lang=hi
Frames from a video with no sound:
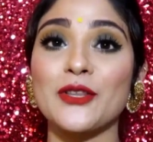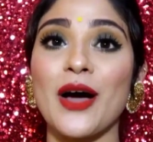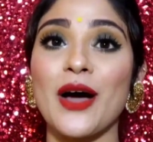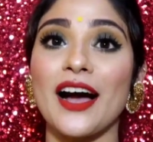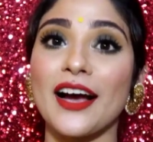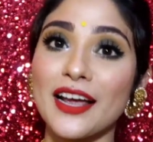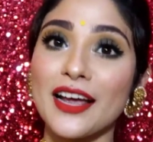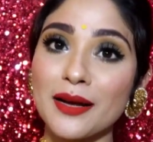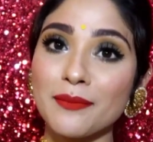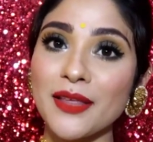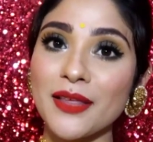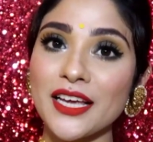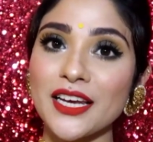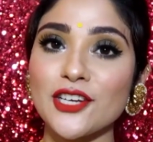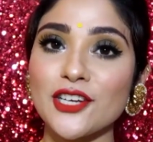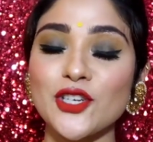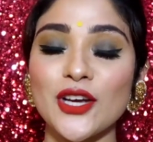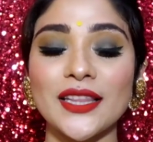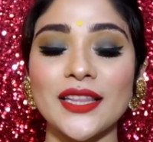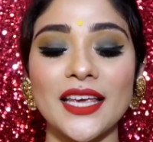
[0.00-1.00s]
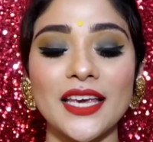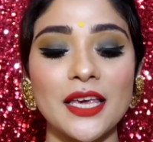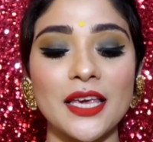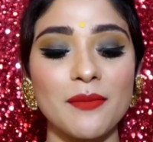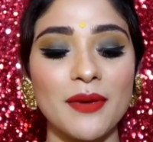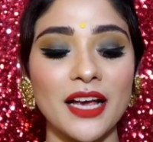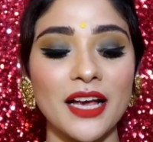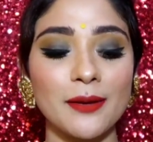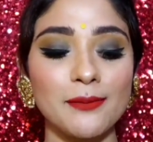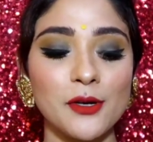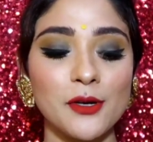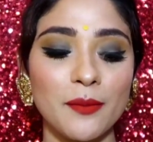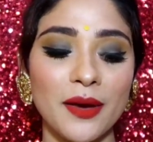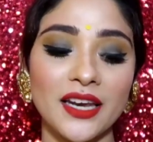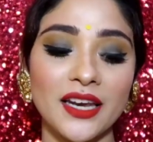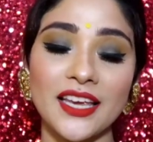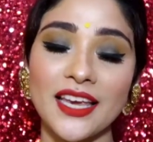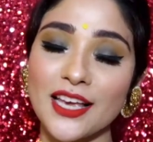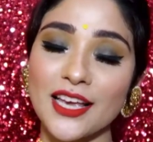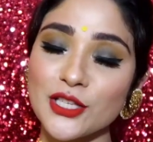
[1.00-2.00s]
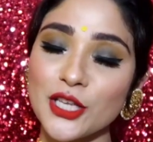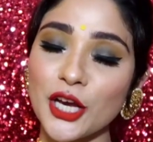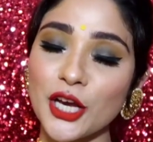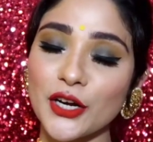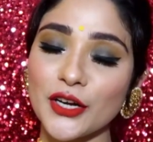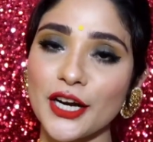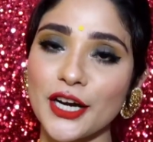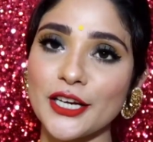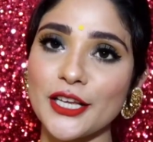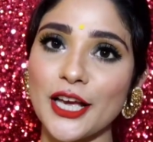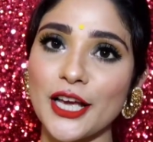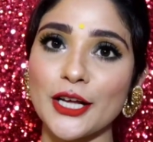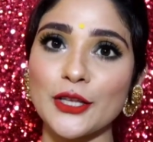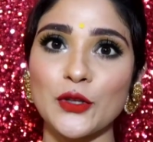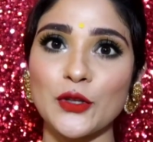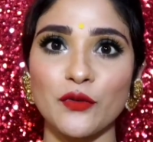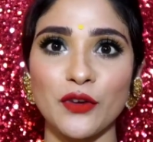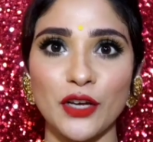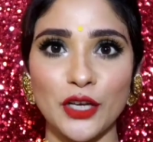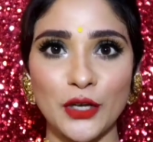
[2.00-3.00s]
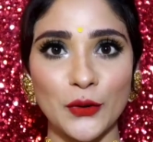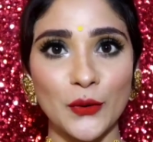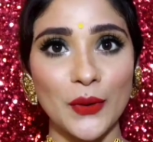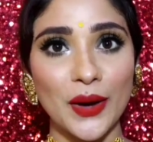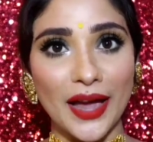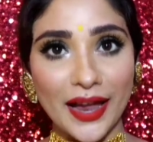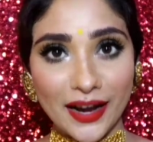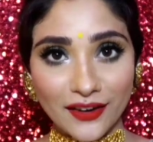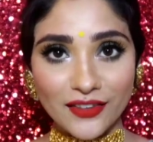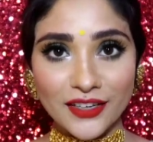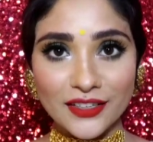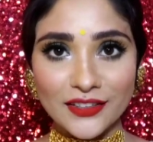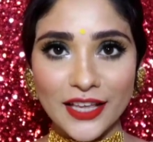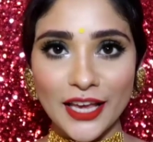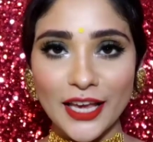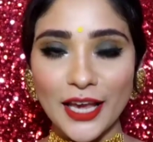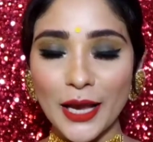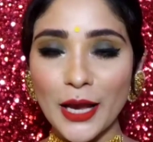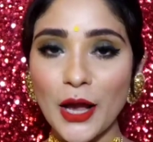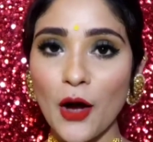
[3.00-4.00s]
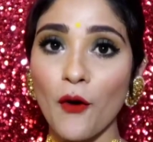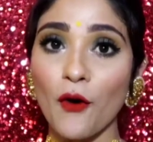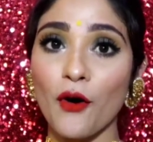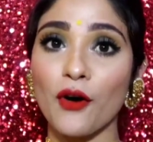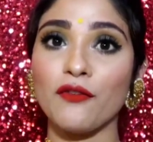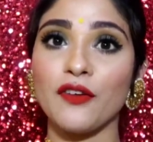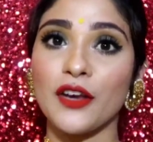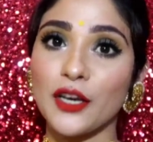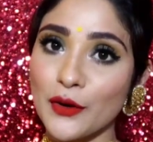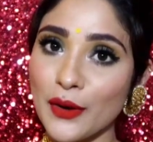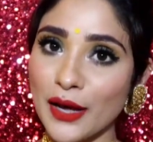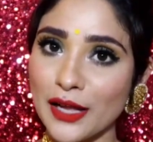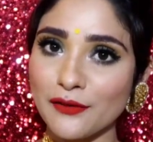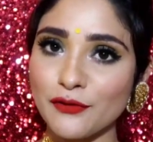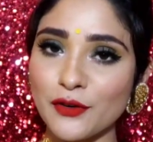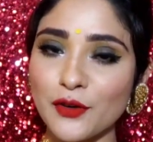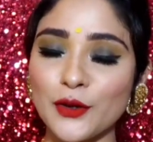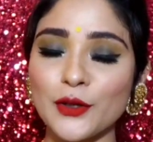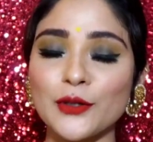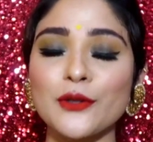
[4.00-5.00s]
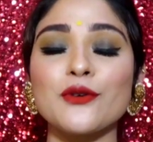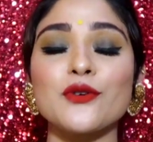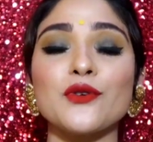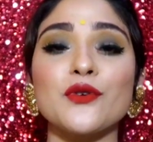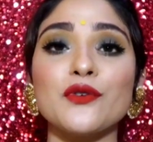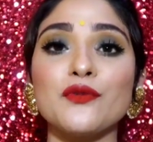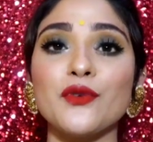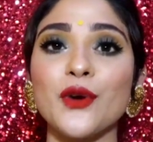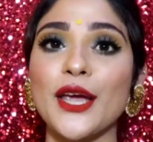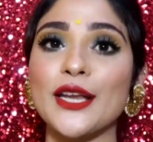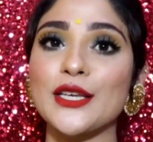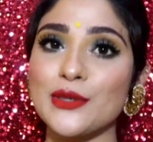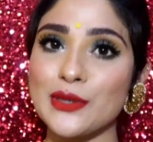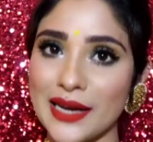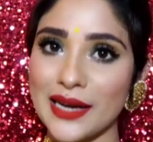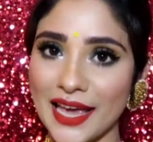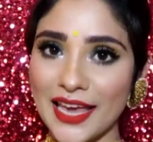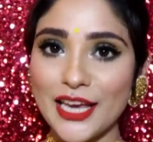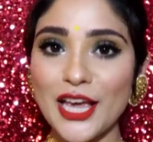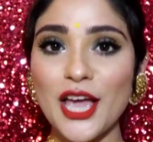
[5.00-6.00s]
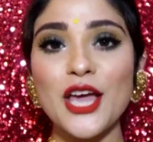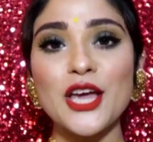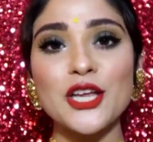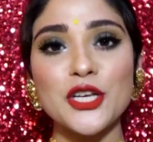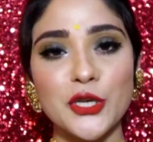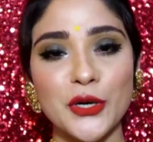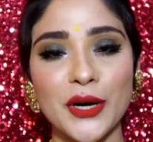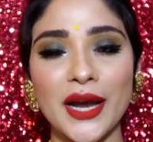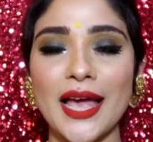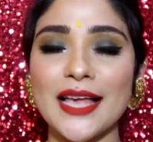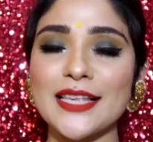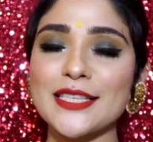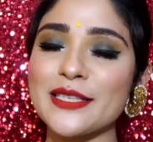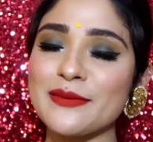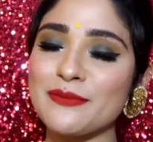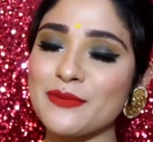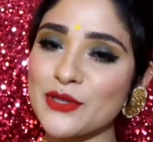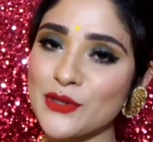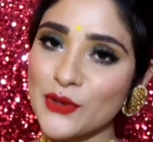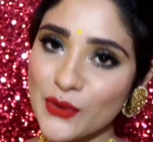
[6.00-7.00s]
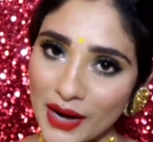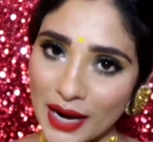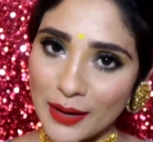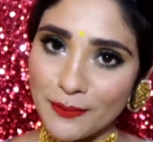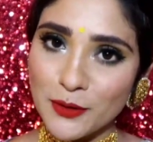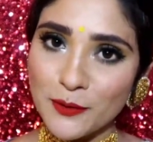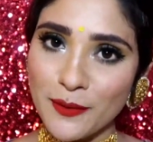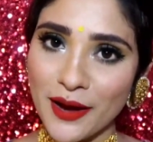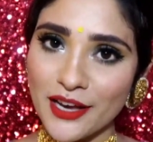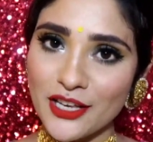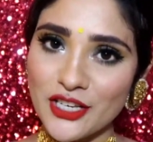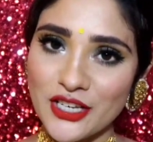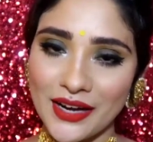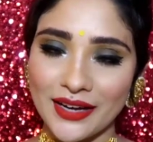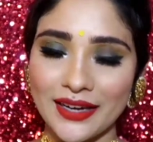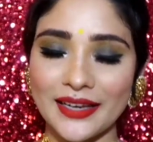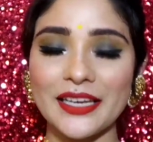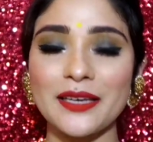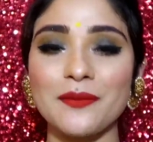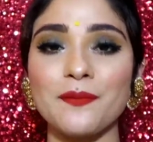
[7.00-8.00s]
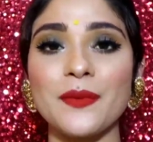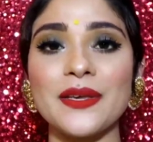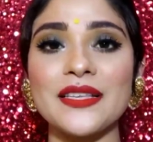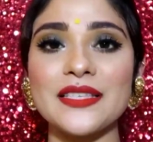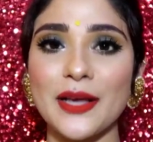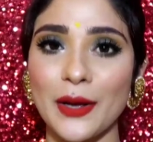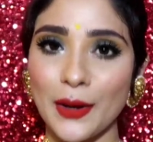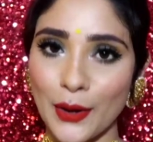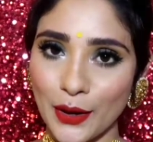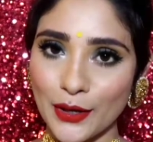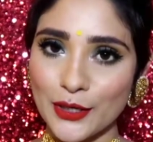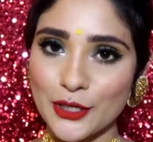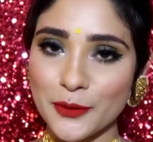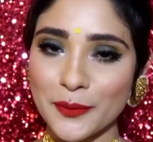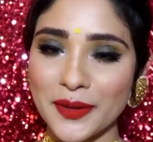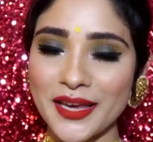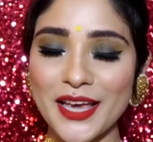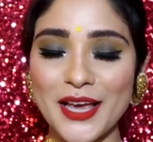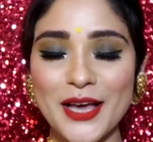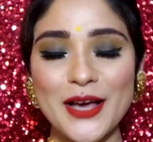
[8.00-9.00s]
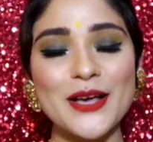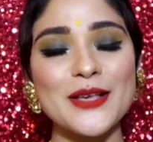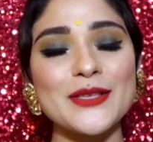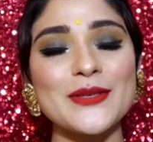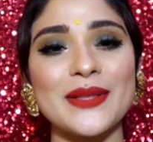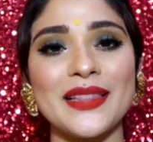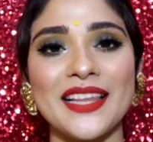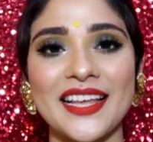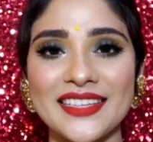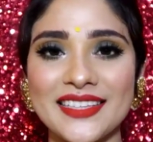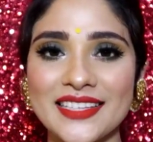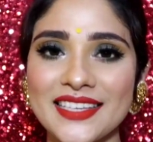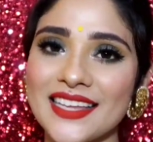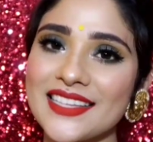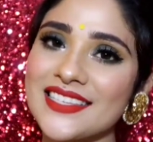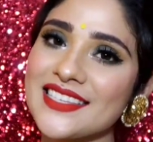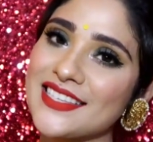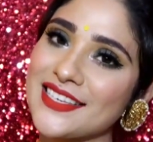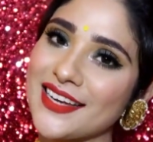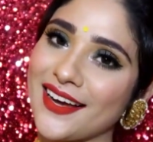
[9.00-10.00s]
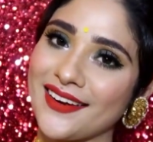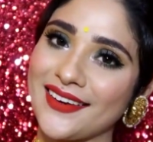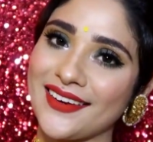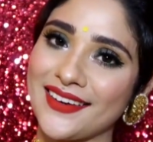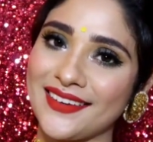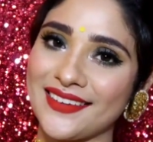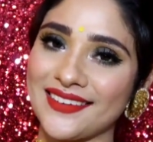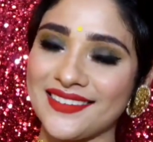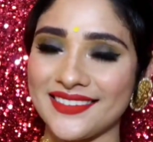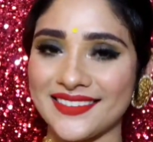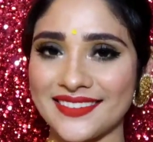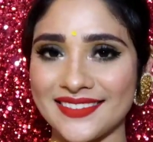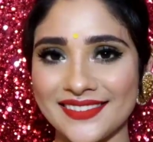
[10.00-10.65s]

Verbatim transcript: तो अगर आप देखना चाहते हैं कि मेकअप लुक मैंने कैसे क्रिएट किया तो वीडियो को एंड तक देखें और वीडियो हेल्पफुल हो तो डोंट फॉरगेट टू लाइक शेयर एंड सब्सक्राइब टू माई चैनल इट मीन्स अलॉट टू मी सो लेट्स गेट स्टार्टेड